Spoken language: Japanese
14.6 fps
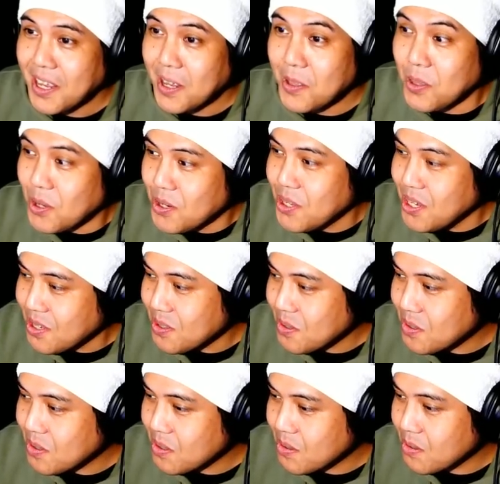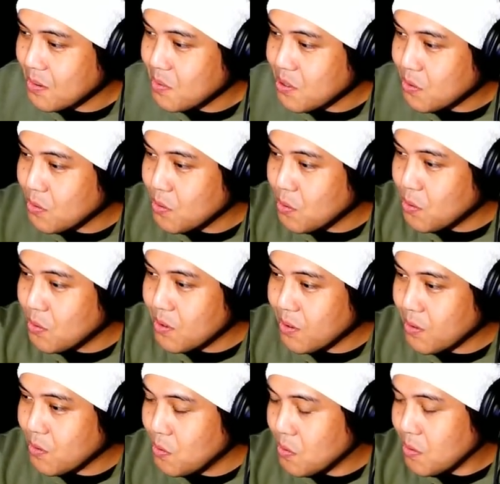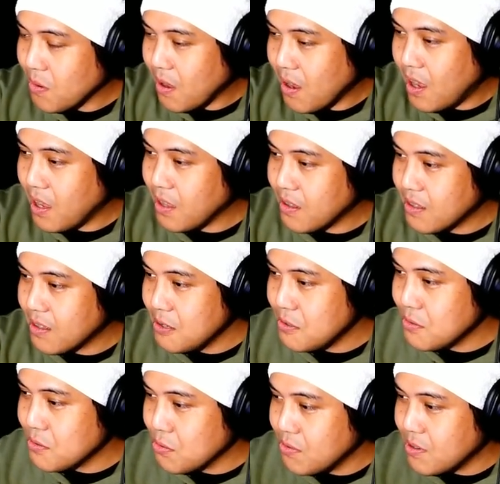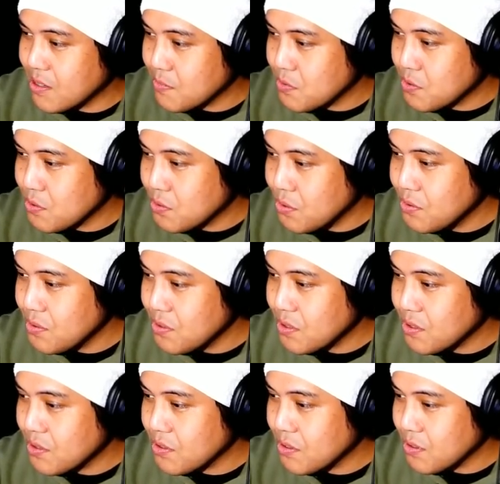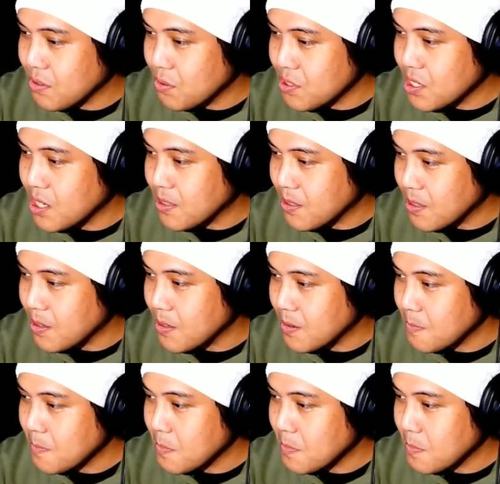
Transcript: 何?」って思って、こう開いてるドアトンって押さえて、